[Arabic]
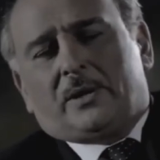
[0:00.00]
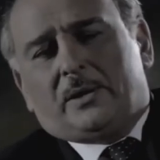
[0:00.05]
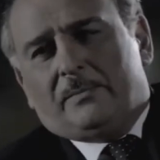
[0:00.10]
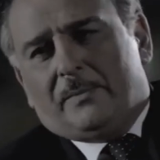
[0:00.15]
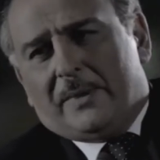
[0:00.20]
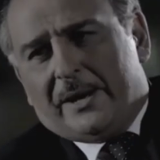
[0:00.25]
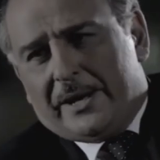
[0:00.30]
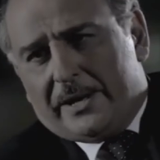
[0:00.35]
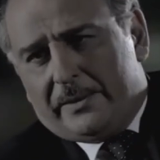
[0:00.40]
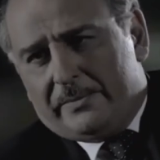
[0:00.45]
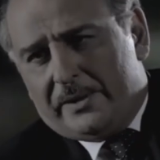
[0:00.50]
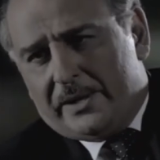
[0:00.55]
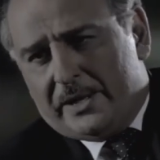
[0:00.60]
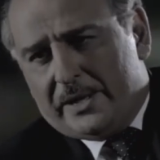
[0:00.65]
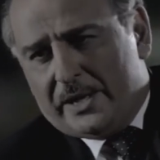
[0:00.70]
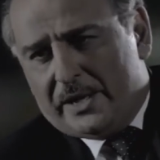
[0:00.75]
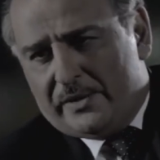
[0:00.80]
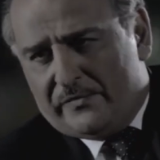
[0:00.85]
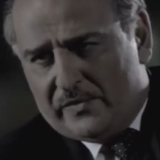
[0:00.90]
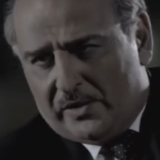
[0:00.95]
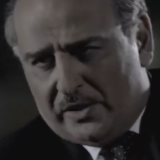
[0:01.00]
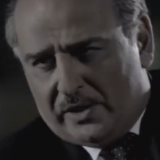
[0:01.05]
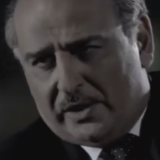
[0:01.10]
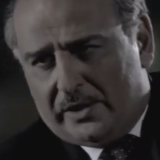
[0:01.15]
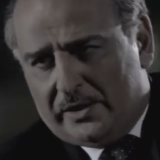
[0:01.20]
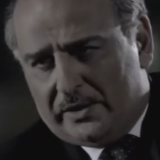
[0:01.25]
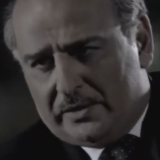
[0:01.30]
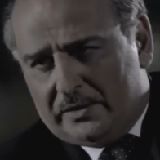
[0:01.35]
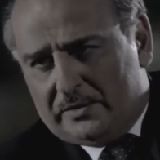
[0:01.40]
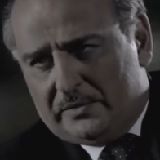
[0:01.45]
قمة عربية هنا في
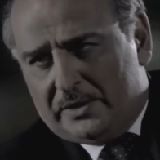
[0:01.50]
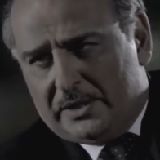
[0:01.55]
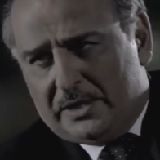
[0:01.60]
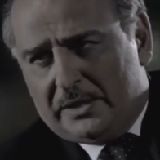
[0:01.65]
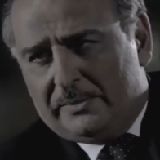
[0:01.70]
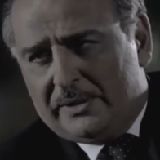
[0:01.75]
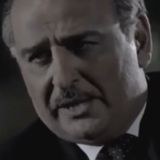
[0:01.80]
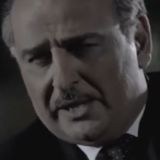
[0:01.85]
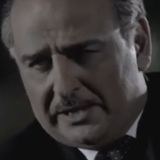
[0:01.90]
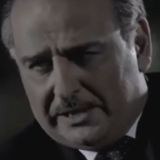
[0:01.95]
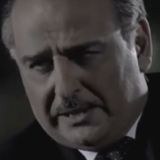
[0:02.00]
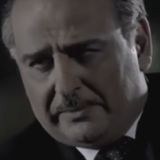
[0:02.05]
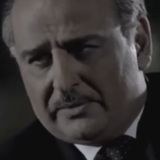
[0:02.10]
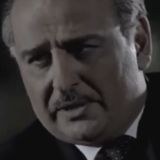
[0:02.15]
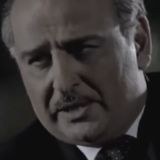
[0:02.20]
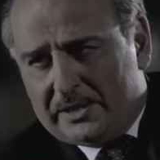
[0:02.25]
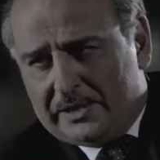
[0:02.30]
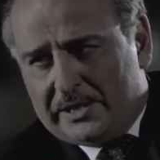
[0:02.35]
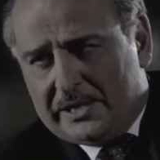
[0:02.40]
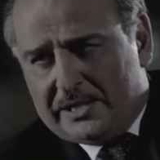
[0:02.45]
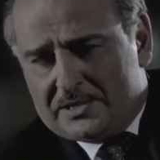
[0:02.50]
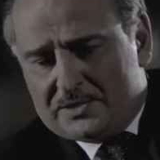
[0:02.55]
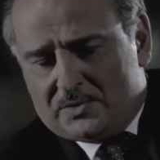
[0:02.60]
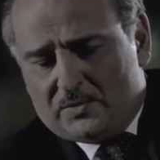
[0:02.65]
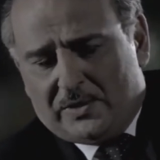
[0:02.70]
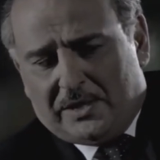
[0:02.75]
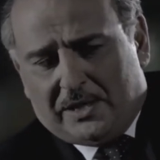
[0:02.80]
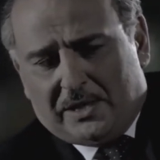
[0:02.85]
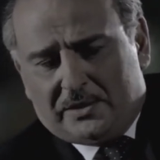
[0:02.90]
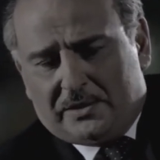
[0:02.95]
القاهرة وأنا بلغت عبد القادر
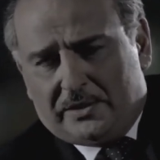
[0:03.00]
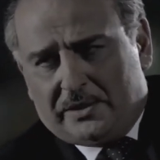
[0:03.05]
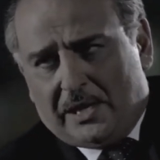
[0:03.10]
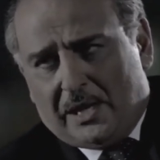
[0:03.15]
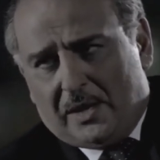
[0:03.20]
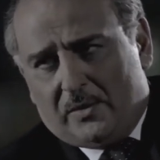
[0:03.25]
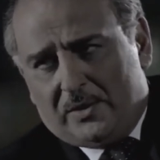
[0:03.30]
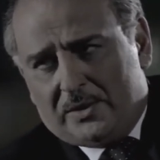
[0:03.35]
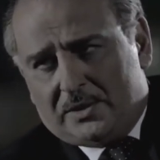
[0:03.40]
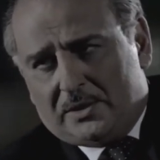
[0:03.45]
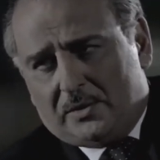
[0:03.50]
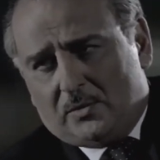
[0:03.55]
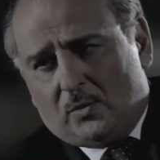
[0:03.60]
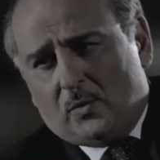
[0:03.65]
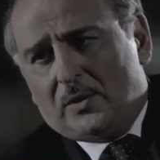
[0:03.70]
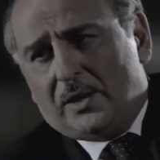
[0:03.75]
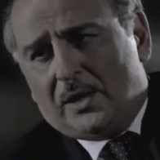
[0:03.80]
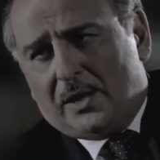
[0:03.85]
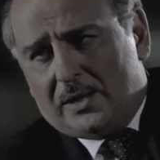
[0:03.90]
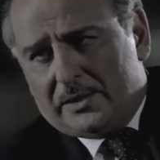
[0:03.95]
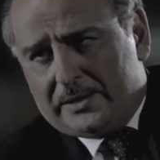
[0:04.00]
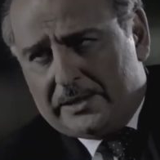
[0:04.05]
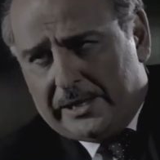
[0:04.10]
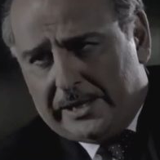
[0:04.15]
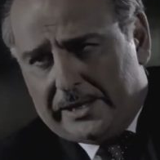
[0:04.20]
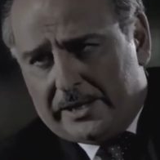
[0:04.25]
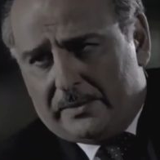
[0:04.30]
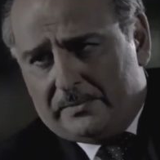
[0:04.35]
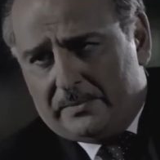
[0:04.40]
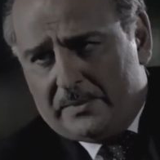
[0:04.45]
حسوني حضر دعوات كل القادة
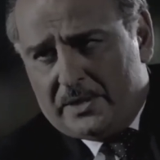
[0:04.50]
العرب